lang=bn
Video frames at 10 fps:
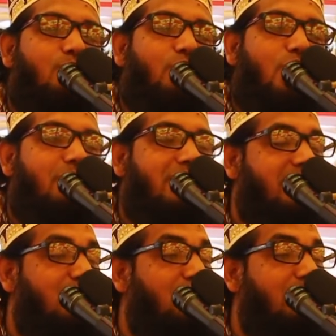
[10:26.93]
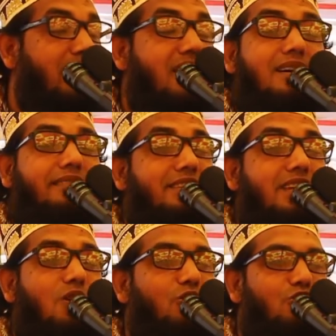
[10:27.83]
পরিবারটা যদি বাড়াতে
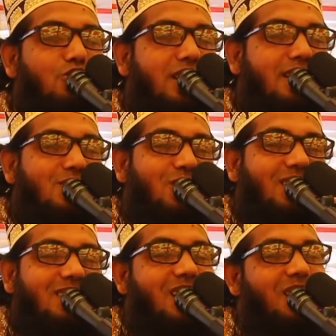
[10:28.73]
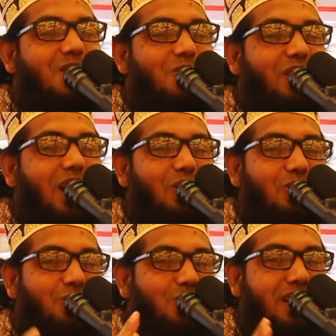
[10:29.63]
চাও দুনিয়ায় চলে যাও কারণ
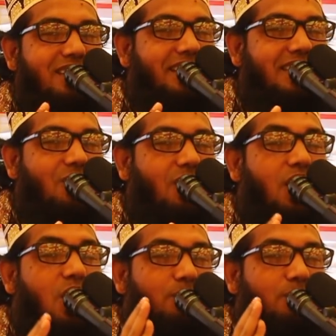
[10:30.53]
দুনিয়াতে যাওয়ার